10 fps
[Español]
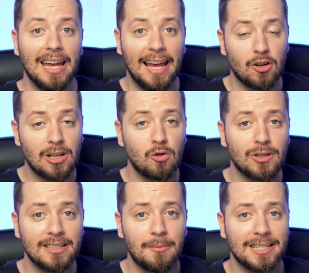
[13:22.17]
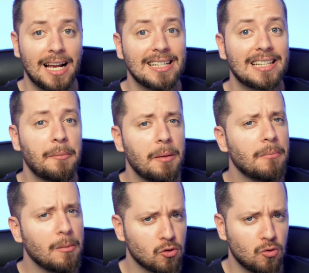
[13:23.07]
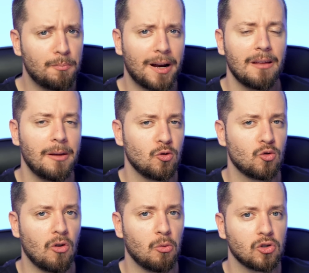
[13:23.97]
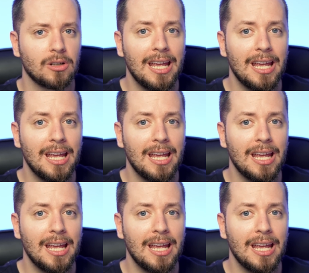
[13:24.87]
En los ajustes de mensajes también vemos un par de menús nuevos,